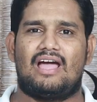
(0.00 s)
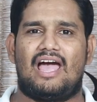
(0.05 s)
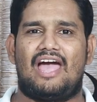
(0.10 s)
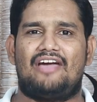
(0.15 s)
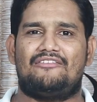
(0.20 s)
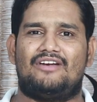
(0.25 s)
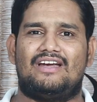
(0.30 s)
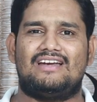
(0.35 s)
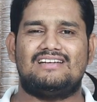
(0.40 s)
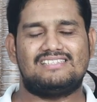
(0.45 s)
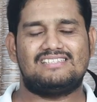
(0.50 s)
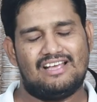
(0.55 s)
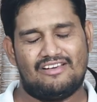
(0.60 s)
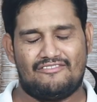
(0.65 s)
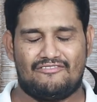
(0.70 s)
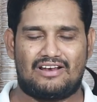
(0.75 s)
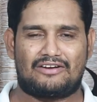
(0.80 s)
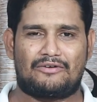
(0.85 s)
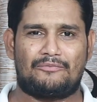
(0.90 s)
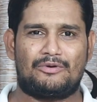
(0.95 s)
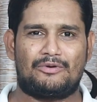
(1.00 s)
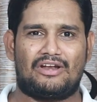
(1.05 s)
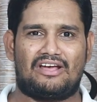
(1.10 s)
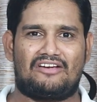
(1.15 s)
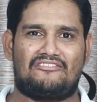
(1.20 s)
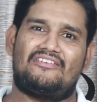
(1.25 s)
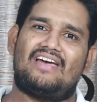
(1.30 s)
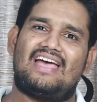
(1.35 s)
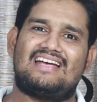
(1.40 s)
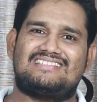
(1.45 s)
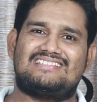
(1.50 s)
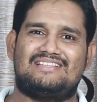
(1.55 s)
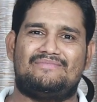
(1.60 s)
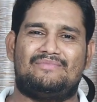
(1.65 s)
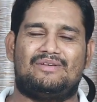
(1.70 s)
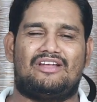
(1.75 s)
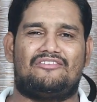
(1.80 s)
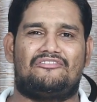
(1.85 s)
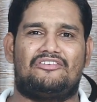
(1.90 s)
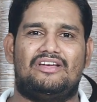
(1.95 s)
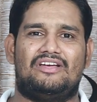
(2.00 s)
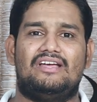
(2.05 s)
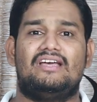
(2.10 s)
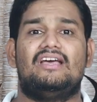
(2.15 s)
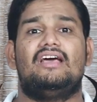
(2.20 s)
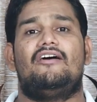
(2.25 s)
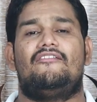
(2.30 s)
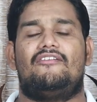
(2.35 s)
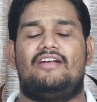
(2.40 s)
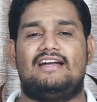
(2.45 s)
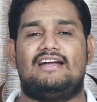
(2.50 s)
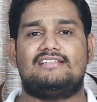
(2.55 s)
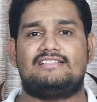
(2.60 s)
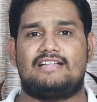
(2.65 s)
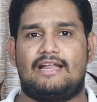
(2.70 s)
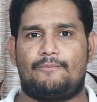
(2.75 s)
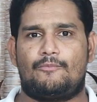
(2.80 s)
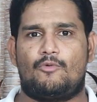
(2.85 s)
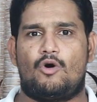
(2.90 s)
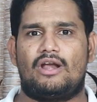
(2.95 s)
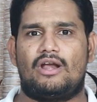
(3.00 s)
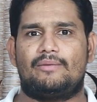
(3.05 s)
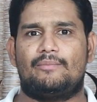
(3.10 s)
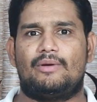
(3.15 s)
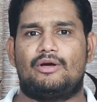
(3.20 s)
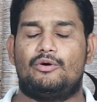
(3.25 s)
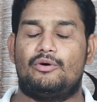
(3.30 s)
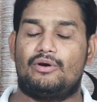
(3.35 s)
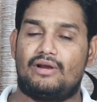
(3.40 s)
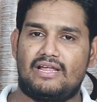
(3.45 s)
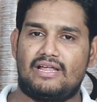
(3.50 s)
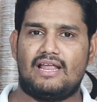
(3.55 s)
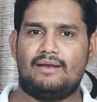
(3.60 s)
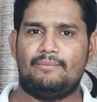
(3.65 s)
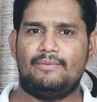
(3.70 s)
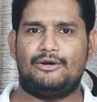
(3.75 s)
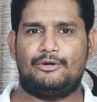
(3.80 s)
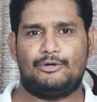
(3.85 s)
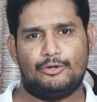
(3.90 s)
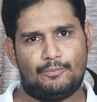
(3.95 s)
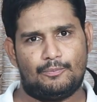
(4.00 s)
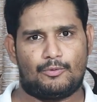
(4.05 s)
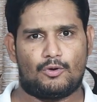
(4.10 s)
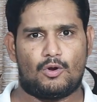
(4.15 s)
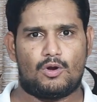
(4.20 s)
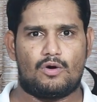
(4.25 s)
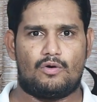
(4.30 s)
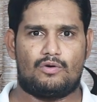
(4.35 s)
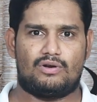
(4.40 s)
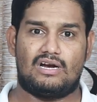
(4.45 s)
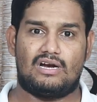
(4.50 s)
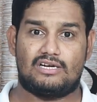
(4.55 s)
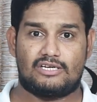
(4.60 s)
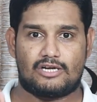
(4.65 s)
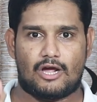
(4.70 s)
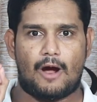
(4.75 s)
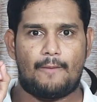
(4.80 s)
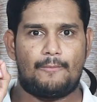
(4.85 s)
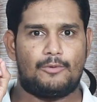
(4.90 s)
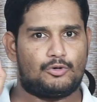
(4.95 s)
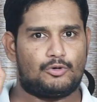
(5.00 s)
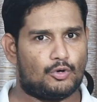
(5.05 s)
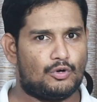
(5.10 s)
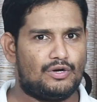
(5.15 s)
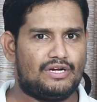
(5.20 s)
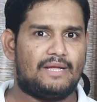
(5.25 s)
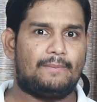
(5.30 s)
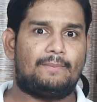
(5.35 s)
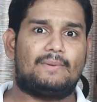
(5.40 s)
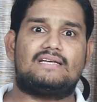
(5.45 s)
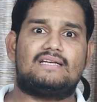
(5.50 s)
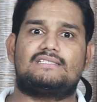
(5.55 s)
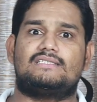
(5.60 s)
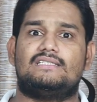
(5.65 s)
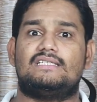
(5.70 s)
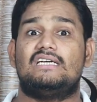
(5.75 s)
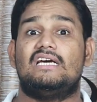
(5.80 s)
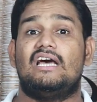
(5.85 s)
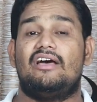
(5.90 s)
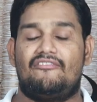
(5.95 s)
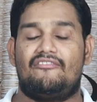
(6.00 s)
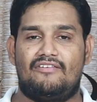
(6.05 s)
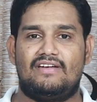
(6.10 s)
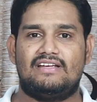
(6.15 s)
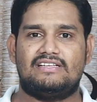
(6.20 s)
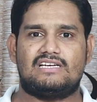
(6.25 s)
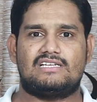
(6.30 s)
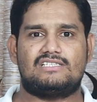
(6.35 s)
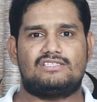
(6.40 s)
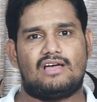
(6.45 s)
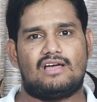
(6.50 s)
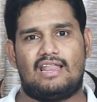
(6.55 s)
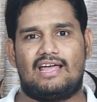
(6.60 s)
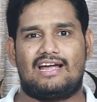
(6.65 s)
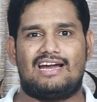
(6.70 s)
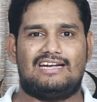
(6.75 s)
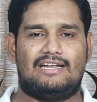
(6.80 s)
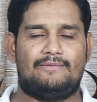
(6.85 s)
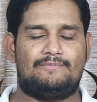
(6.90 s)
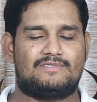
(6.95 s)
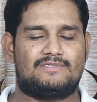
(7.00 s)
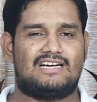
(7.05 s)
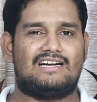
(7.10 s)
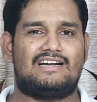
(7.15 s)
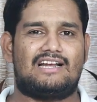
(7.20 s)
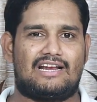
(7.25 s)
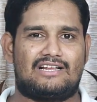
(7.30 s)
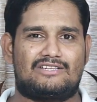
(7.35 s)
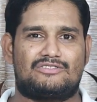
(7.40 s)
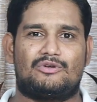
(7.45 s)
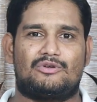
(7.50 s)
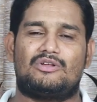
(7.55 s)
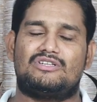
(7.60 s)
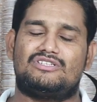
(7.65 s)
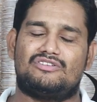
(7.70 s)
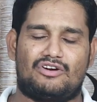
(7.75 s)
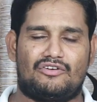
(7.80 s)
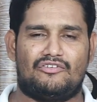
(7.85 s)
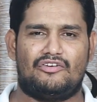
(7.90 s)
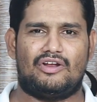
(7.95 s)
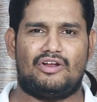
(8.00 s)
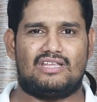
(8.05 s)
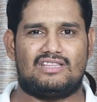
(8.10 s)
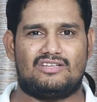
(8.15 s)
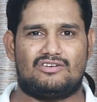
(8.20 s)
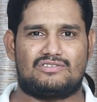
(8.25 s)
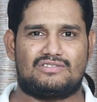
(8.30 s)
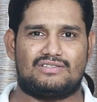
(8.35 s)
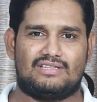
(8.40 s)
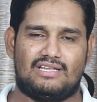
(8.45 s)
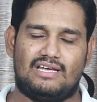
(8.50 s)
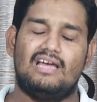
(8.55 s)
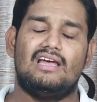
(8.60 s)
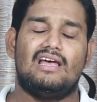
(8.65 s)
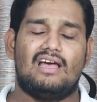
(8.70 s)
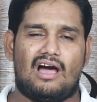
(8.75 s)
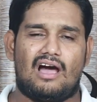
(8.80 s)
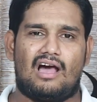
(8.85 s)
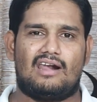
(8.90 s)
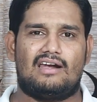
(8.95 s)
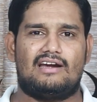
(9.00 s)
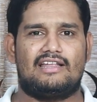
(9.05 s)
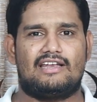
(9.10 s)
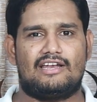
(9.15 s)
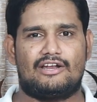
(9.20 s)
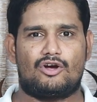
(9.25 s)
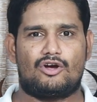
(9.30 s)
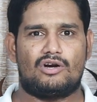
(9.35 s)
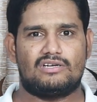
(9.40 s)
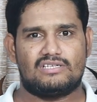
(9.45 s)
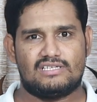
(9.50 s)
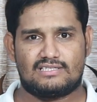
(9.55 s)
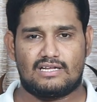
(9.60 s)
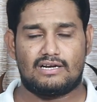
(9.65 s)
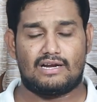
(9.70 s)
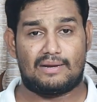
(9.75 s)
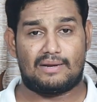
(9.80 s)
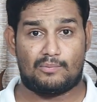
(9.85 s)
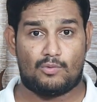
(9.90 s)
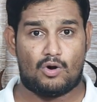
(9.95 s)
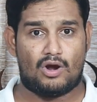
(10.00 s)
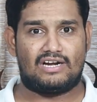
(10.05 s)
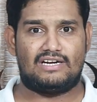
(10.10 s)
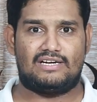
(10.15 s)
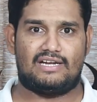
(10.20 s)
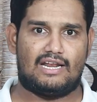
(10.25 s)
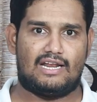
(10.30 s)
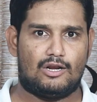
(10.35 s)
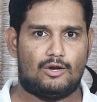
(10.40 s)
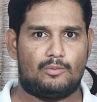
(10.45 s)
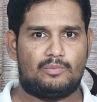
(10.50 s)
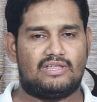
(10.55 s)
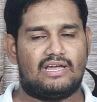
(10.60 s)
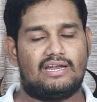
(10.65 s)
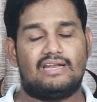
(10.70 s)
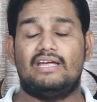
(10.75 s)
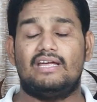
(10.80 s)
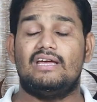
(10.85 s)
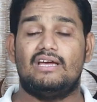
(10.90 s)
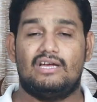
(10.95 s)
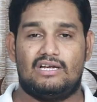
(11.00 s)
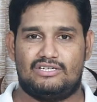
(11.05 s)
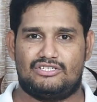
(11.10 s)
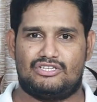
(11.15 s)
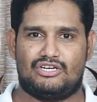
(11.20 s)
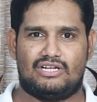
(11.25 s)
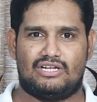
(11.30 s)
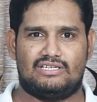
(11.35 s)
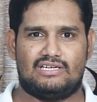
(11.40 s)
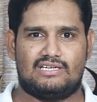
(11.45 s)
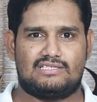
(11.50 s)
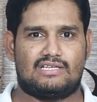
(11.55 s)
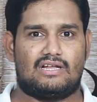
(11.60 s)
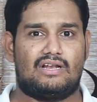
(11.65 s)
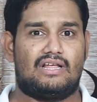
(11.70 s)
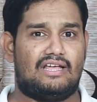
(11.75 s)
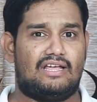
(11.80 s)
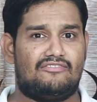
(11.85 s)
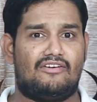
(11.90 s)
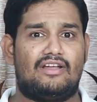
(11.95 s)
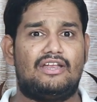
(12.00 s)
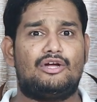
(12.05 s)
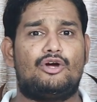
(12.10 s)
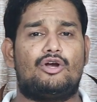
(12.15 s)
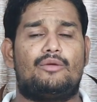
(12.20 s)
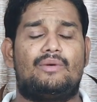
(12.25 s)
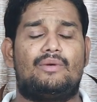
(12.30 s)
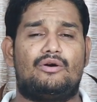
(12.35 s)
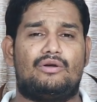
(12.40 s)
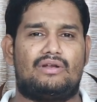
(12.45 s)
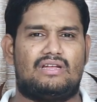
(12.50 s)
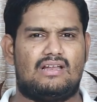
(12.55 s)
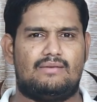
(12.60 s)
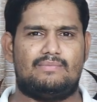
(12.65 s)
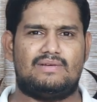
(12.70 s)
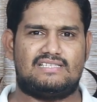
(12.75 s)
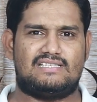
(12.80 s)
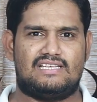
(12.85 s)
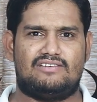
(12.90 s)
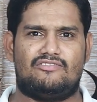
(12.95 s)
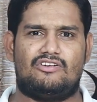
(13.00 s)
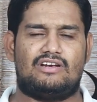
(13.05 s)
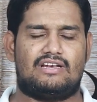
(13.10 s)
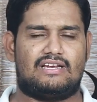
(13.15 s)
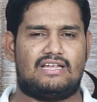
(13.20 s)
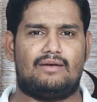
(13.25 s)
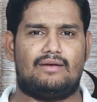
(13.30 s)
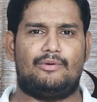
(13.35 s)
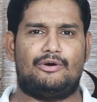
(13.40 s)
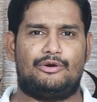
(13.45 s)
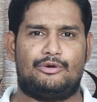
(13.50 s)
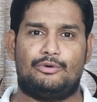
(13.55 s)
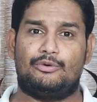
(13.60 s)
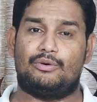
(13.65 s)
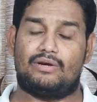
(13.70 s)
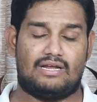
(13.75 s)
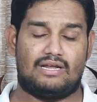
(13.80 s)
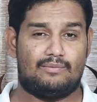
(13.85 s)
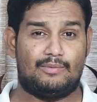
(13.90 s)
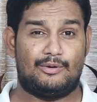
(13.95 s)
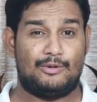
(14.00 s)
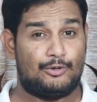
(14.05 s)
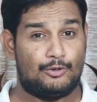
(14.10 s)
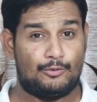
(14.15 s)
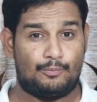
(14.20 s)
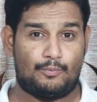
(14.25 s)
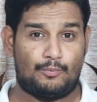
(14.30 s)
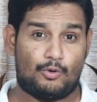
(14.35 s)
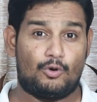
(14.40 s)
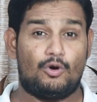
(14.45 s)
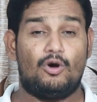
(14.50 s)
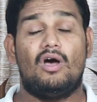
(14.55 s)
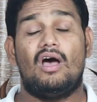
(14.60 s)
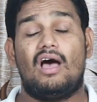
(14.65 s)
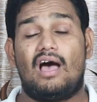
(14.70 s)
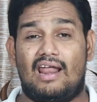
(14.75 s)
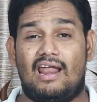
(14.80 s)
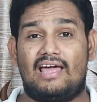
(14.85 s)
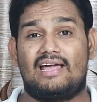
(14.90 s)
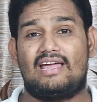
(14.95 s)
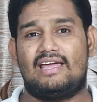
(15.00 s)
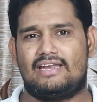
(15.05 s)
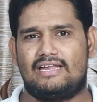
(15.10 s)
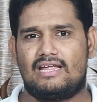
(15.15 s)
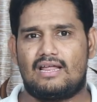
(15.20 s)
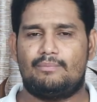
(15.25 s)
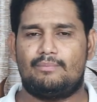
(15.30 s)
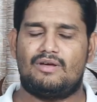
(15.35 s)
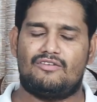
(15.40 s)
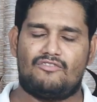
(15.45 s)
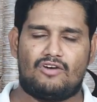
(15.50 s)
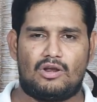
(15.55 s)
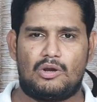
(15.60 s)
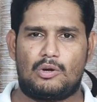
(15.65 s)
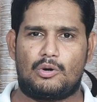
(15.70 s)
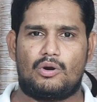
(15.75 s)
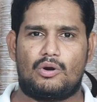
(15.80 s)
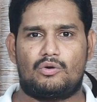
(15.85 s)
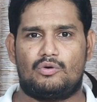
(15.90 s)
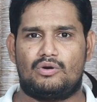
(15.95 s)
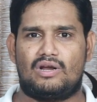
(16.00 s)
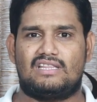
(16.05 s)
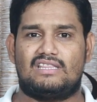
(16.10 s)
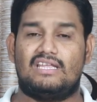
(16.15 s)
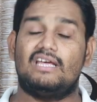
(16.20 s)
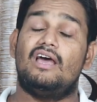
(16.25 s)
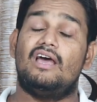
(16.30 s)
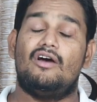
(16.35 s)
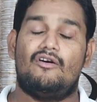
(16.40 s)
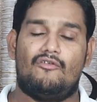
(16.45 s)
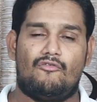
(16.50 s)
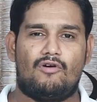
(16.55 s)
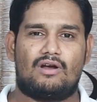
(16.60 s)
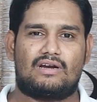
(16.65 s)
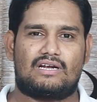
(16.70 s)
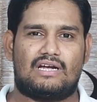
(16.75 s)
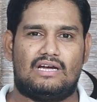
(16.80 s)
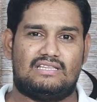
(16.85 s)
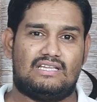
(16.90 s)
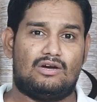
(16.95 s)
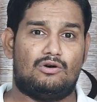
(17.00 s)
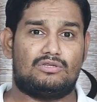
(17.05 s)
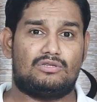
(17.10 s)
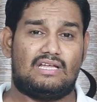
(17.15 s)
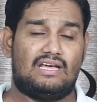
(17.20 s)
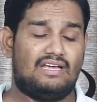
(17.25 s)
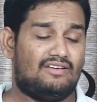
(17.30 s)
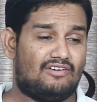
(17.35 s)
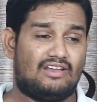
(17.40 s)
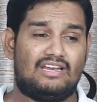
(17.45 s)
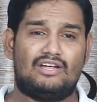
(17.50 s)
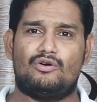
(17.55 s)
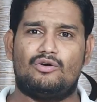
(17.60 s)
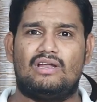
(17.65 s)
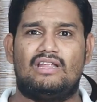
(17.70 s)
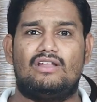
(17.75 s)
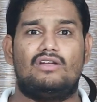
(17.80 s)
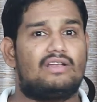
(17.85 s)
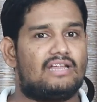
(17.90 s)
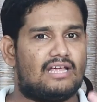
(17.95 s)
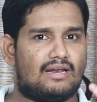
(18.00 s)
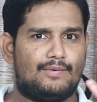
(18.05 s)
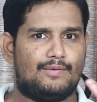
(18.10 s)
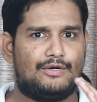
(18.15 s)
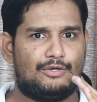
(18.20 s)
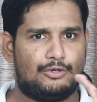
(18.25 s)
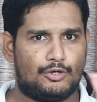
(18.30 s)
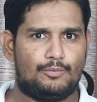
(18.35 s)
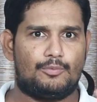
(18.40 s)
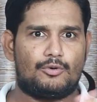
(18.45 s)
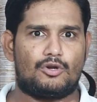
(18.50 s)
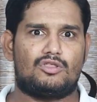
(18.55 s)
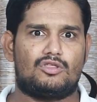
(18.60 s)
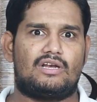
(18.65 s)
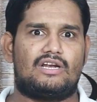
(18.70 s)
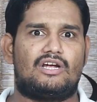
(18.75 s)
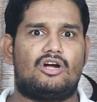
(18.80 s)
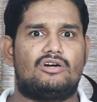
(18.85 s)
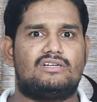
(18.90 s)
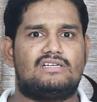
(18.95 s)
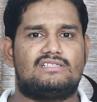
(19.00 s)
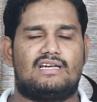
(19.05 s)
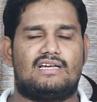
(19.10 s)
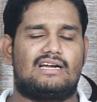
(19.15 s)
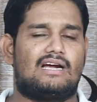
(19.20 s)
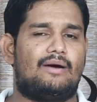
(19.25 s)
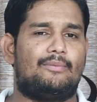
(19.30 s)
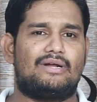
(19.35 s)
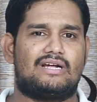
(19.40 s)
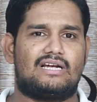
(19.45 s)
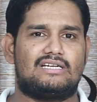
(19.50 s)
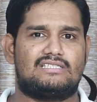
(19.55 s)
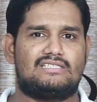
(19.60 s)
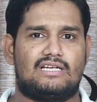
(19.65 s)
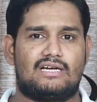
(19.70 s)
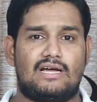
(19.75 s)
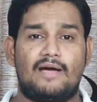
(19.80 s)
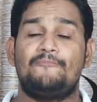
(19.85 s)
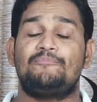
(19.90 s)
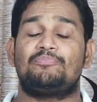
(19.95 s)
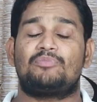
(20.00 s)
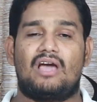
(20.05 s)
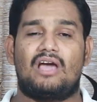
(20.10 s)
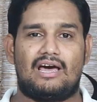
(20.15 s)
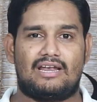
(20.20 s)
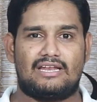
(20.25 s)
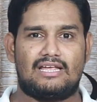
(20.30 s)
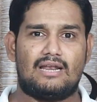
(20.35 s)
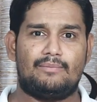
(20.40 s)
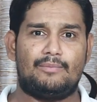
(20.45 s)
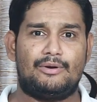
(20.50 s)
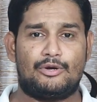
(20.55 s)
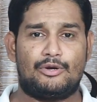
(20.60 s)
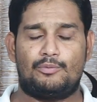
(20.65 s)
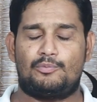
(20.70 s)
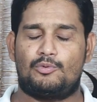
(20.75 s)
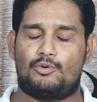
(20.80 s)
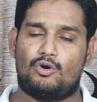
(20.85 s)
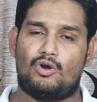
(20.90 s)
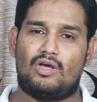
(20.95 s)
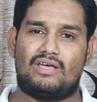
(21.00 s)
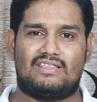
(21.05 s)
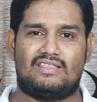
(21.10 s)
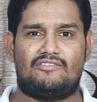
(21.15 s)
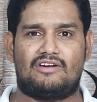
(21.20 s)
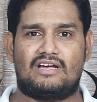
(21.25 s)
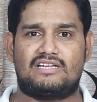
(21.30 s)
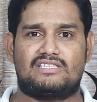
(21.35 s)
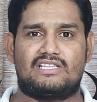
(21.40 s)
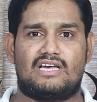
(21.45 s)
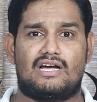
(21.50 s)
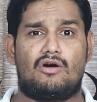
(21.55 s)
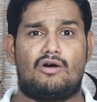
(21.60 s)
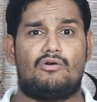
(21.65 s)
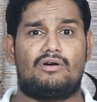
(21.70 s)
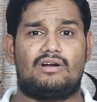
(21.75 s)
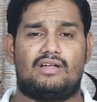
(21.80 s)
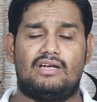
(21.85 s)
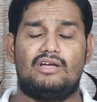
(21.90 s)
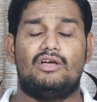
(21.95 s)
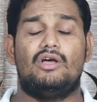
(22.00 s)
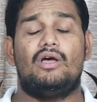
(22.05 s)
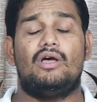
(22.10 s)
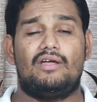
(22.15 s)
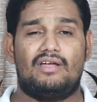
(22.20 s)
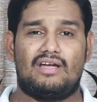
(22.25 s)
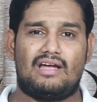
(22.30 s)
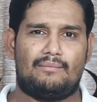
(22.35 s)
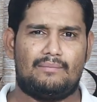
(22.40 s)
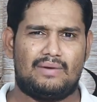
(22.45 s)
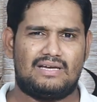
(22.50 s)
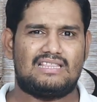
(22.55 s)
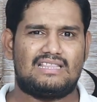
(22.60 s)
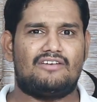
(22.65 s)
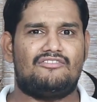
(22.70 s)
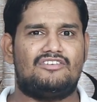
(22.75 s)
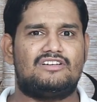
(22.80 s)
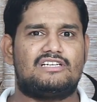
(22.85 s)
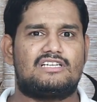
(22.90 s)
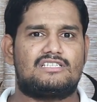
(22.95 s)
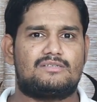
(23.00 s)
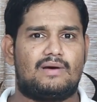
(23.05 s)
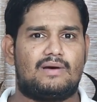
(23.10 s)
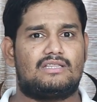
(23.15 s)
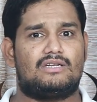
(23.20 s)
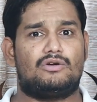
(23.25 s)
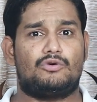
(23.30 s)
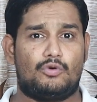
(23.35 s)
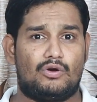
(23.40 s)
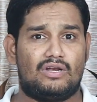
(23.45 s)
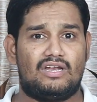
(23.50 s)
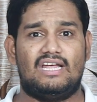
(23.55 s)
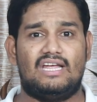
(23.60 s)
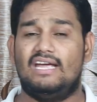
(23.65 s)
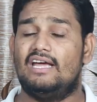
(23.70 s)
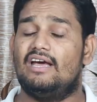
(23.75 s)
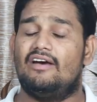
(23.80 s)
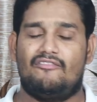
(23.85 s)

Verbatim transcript: హాయ్ ఫ్రెండ్స్ వెల్కమ్ టు టెక్ ఫ్యాక్స్ నీ మీరఫీ ఫ్రెండ్స్ రేపు మార్నింగ్ మీకు రియల్మీ టూ ప్రోలో ఉన్న టాప్ ట్వంటీ ప్లస్ ఫీచర్స్ అలాగే టిప్స్ అండ్ ట్రిక్స్ గురించి ఒక వీడియో అయితే వస్తుంది ఆల్రెడీ రికార్డ్ చేశాను రేపు మార్నింగ్ టెన్ లోపు దాన్ని షేర్ చేస్తాను ఇవన్నీ కూడా మీకు రియల్మీ సి వన్ రియల్మీ టూ రియల్మీ టూ ప్రో అలాగే రియల్మీ వన్లో కూడా కొన్ని అయితే వర్క్ అయితే అవుతాయి ఇవన్నీ కూడా నేను రియల్మీ టూ ప్రోతో రికార్డ్ చేశాను కాబట్టి ఖచ్చితంగా రియల్మీ టూ ప్రోలో అయితే ఖచ్చితంగా ఉంటాయి ఇక మిగతా ఫీచర్స్ మాత్రం కొన్ని